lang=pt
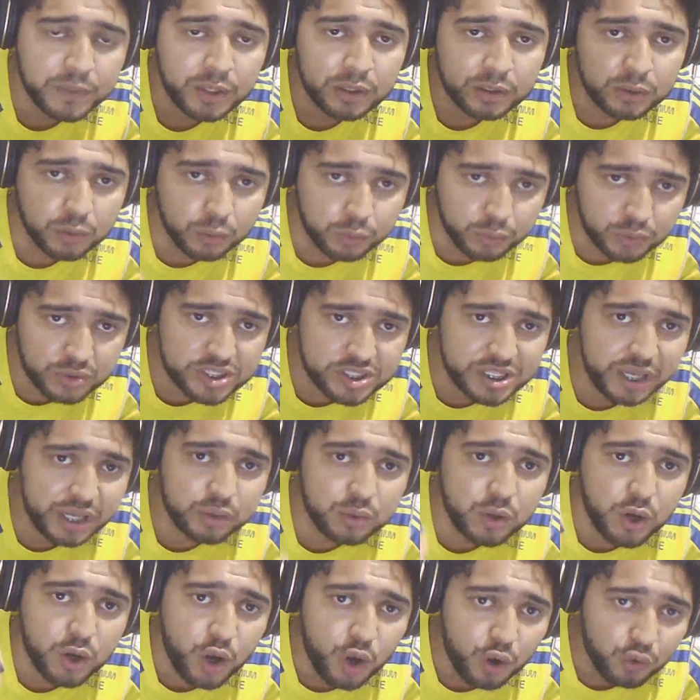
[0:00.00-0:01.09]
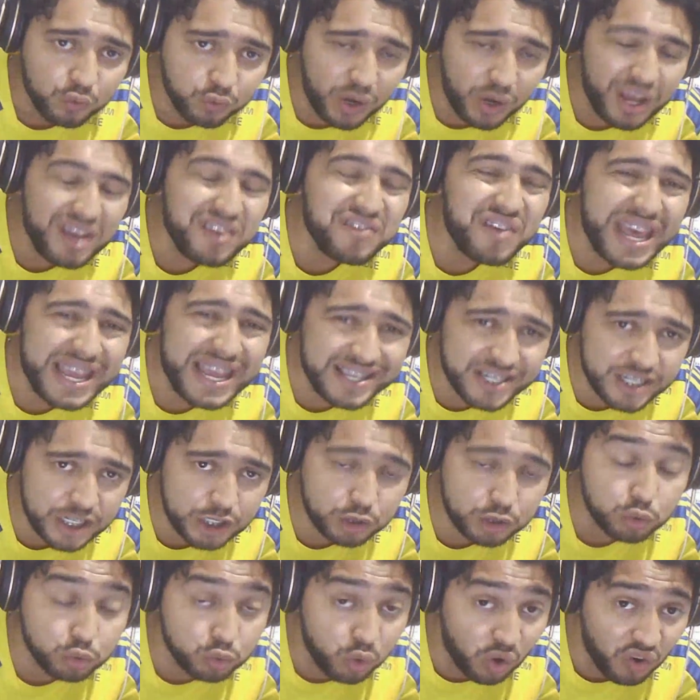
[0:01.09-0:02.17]
que o Cruzeiro foi
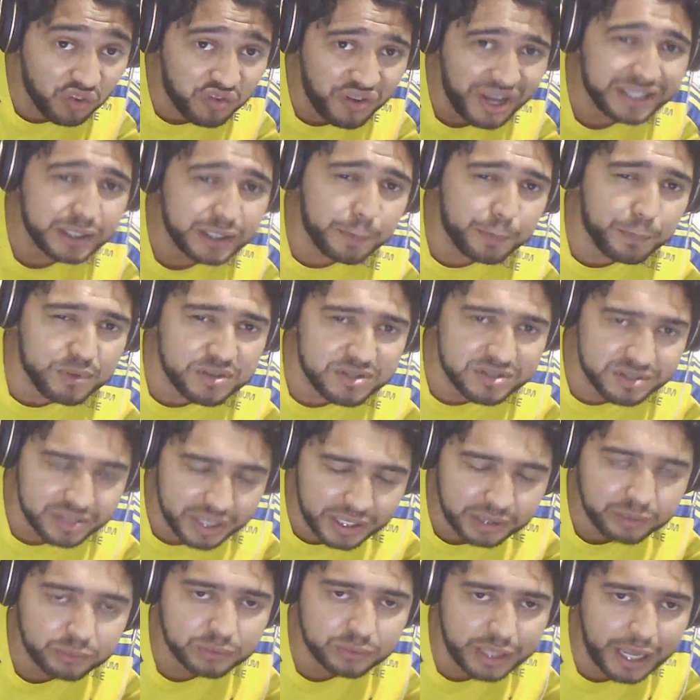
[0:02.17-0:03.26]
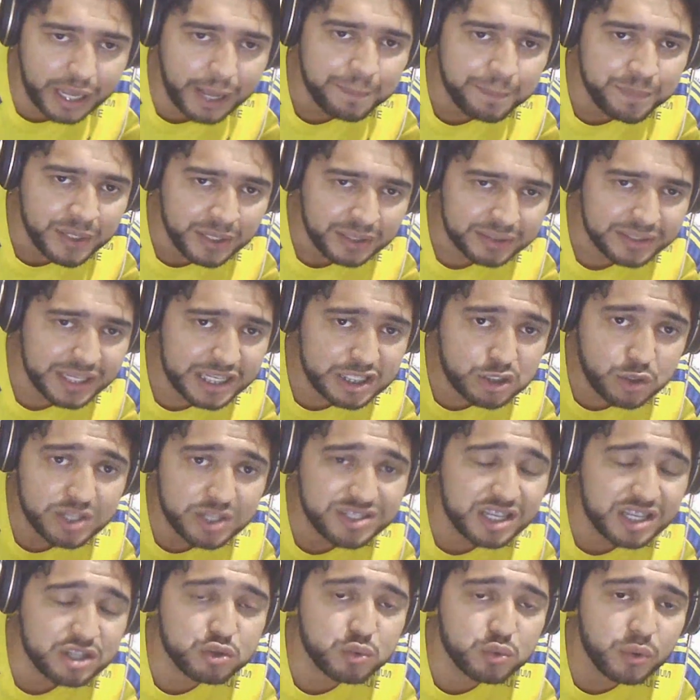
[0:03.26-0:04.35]
vendido 90%, né, das suas
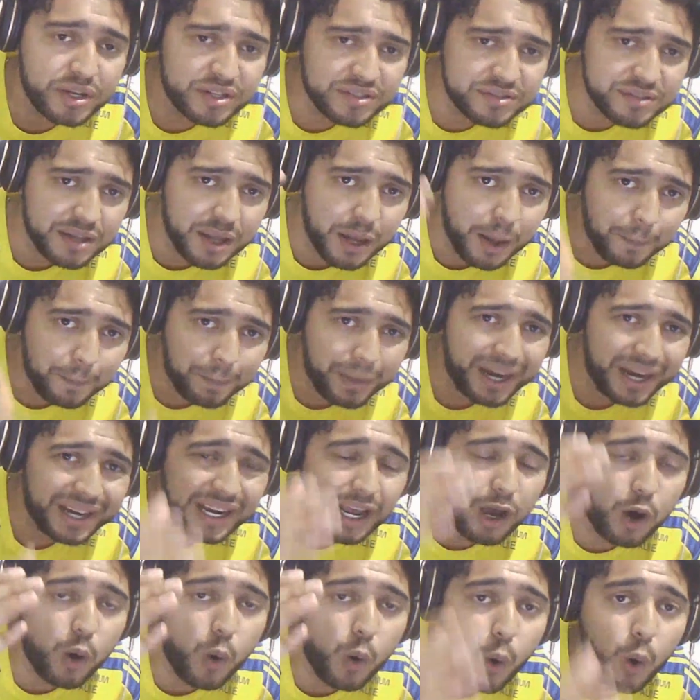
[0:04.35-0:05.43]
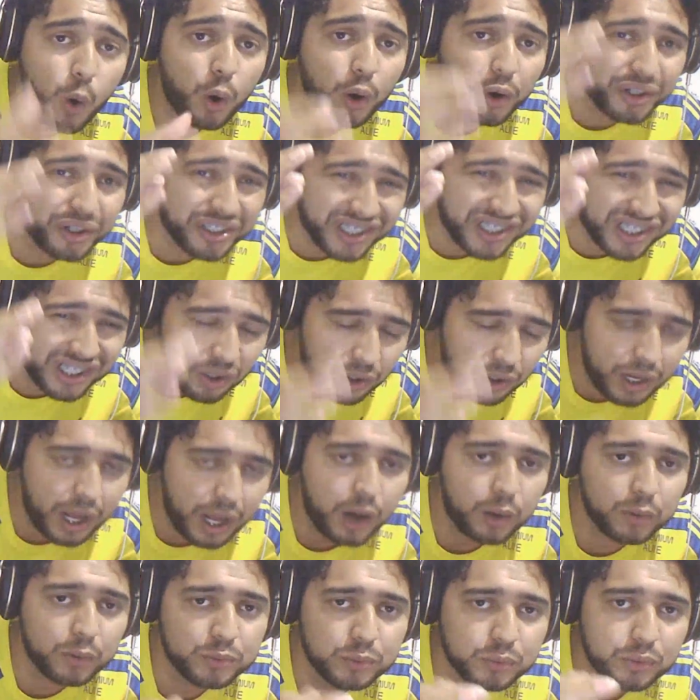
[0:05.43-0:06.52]
ações para o
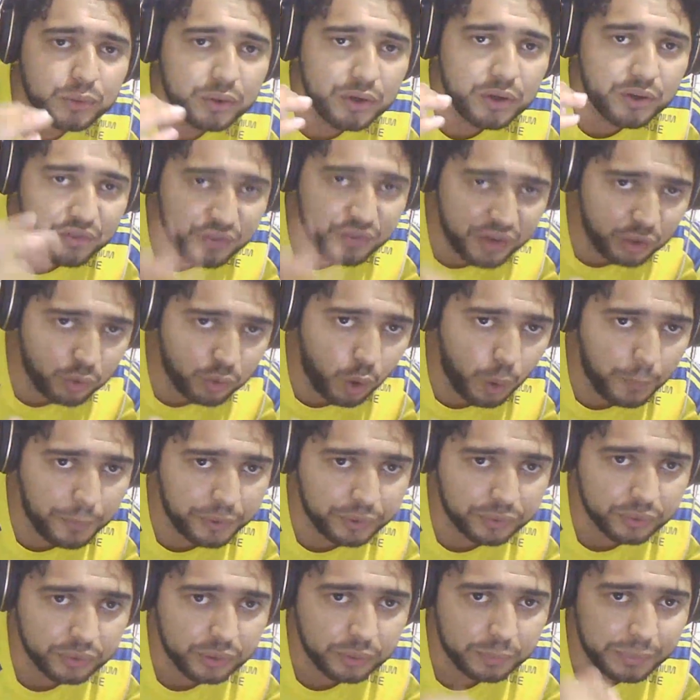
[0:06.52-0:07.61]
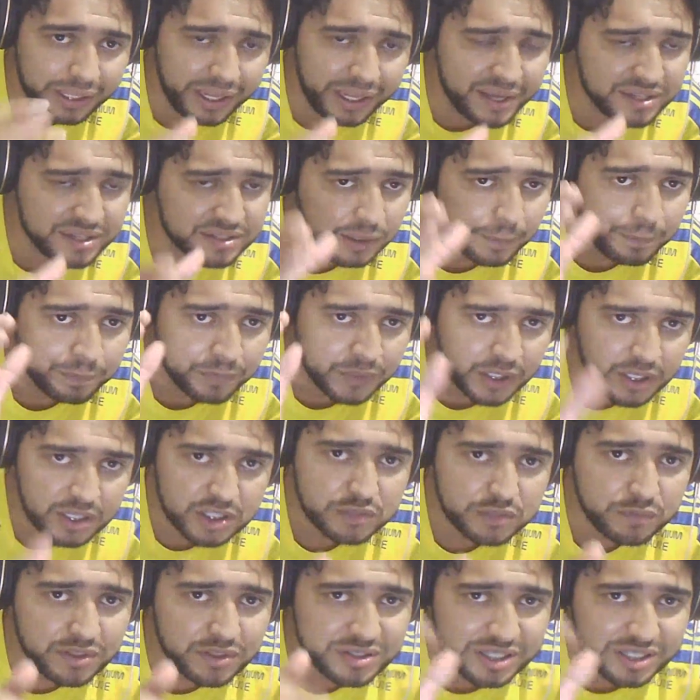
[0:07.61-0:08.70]
Ronaldo Fenômeno. Beleza?
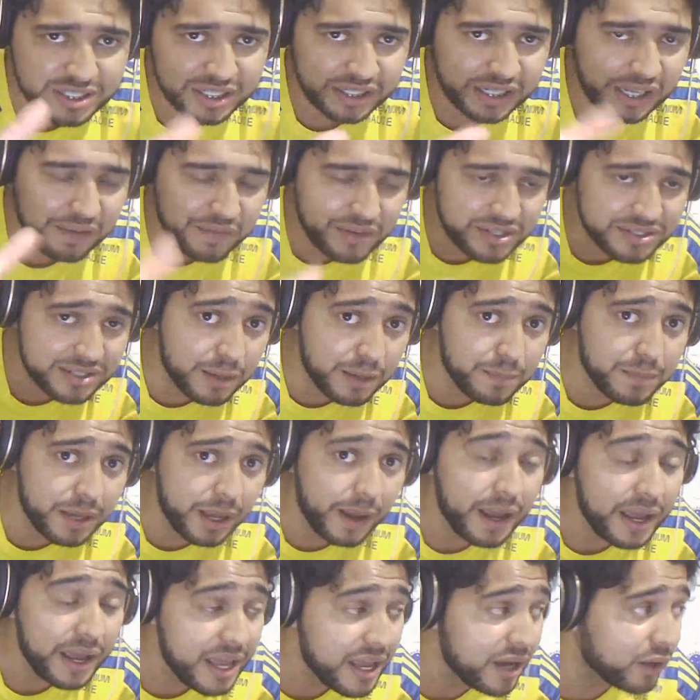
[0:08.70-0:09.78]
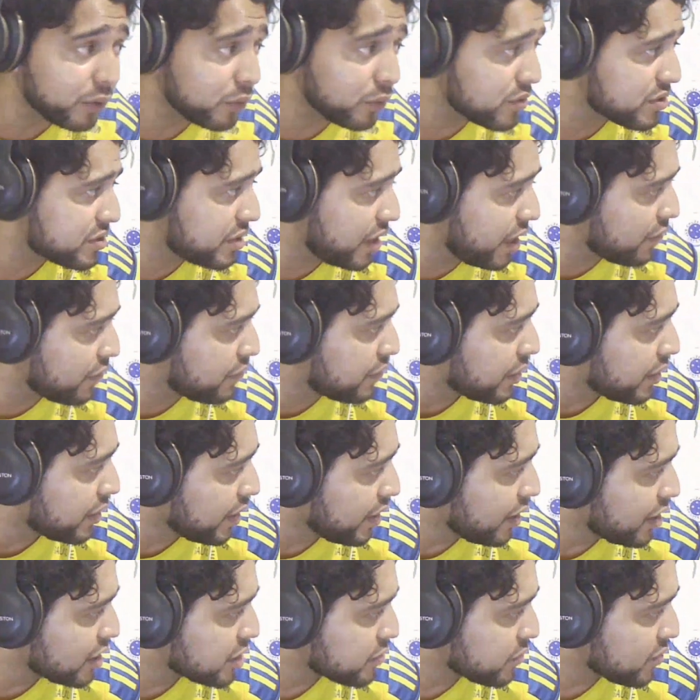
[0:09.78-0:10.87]
Isso vocês já devem saber, inclusive,
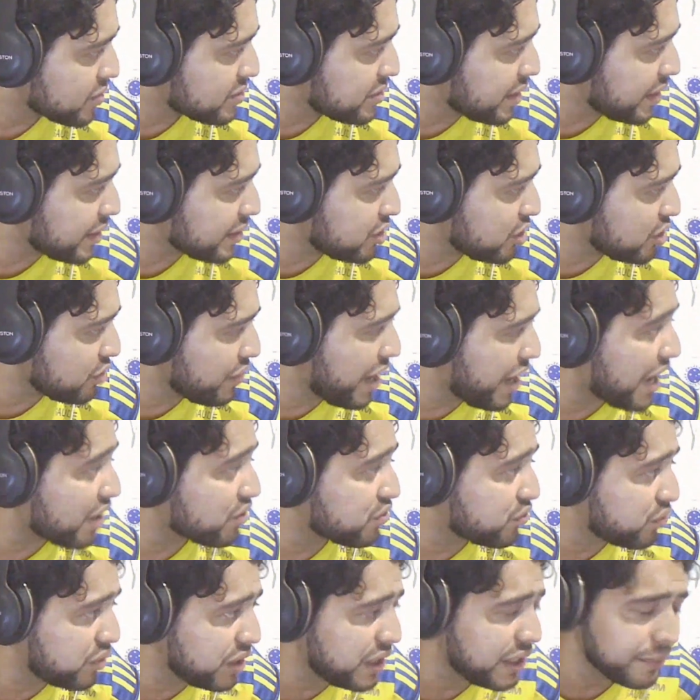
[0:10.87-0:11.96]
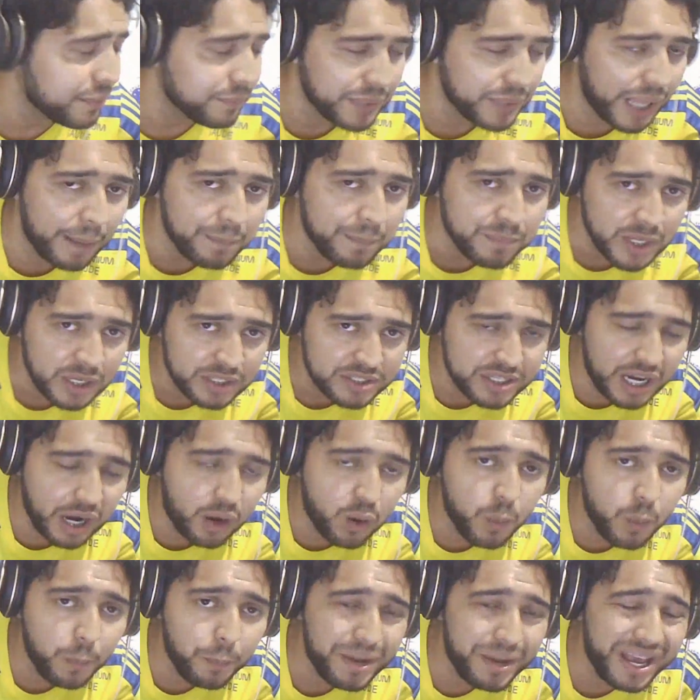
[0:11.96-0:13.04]
se você tiver afim, né, de
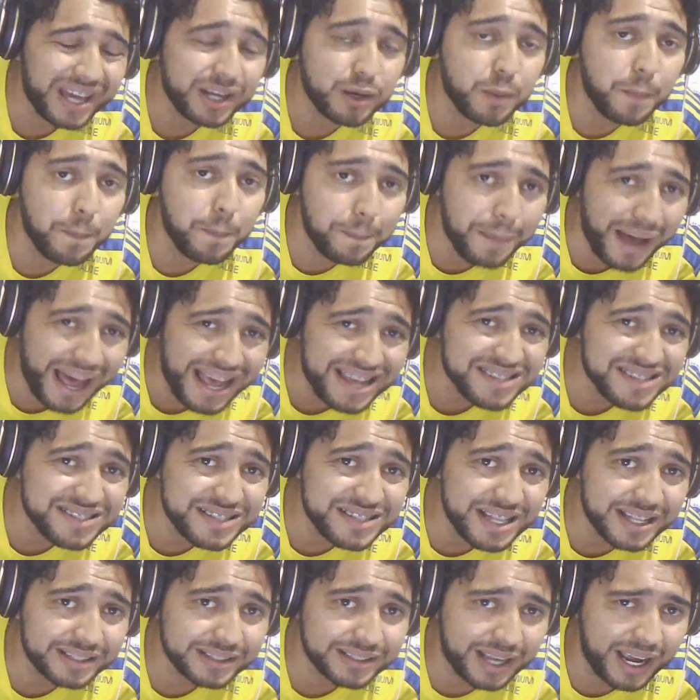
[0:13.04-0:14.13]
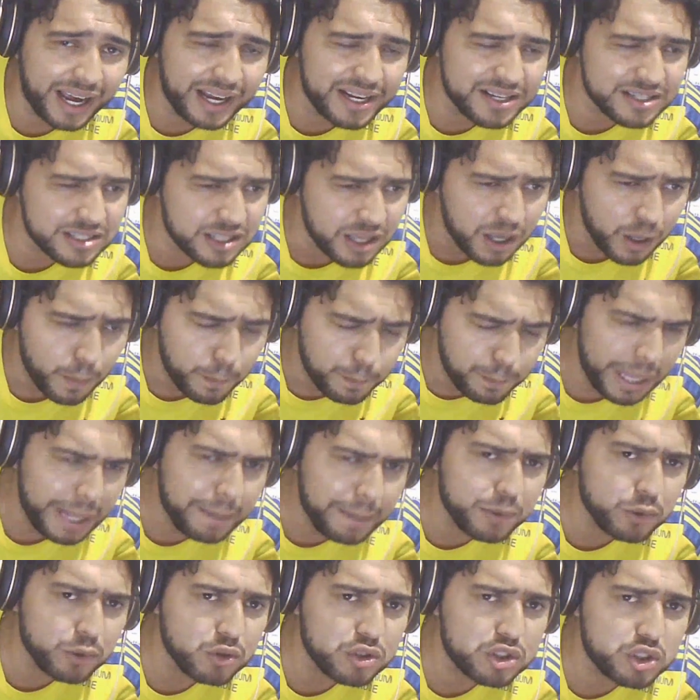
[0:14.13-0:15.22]
acompanhar mais detalhes bem
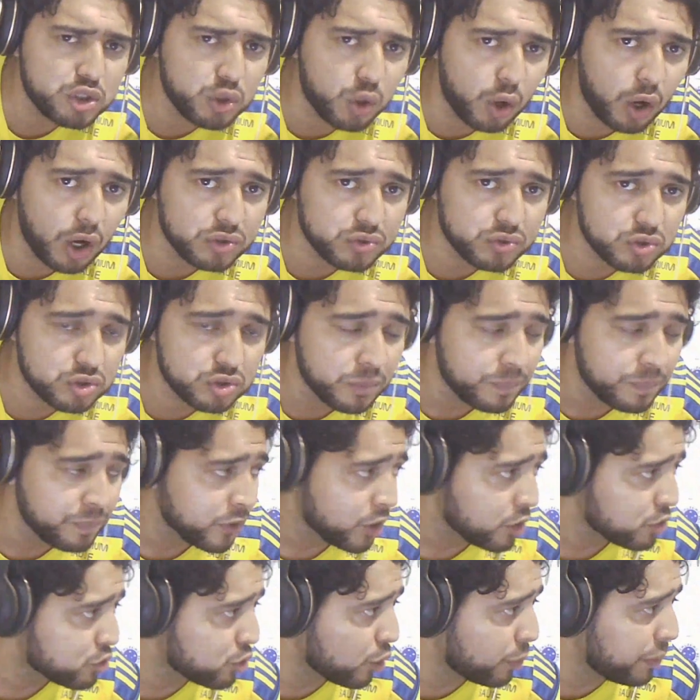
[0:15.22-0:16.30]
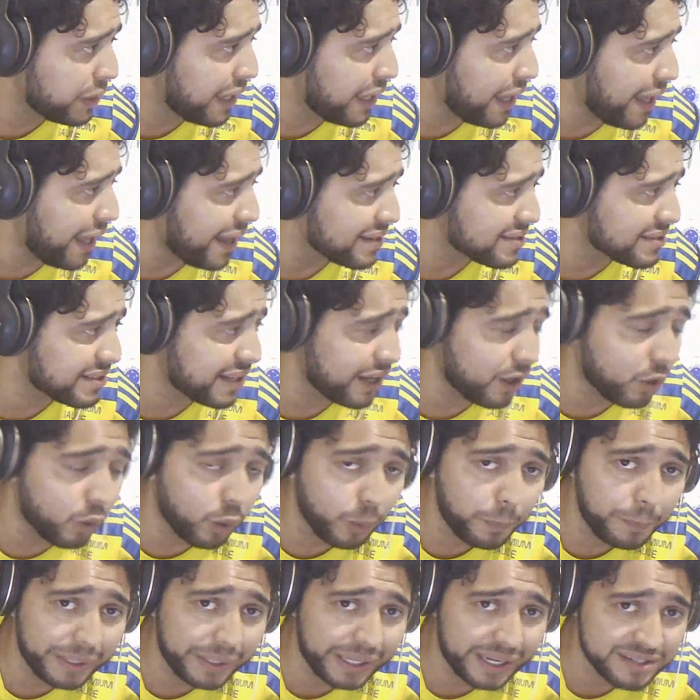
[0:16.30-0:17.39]
minuciosos sobre esta
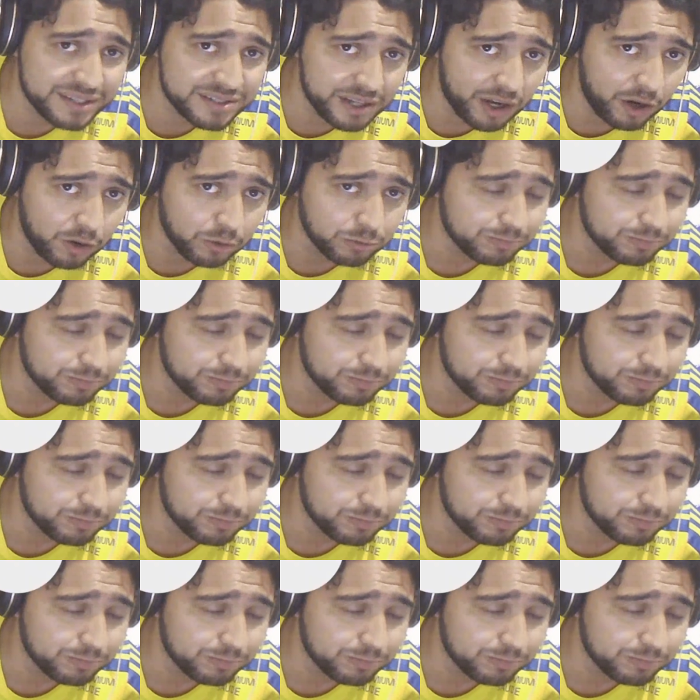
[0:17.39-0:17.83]
operação,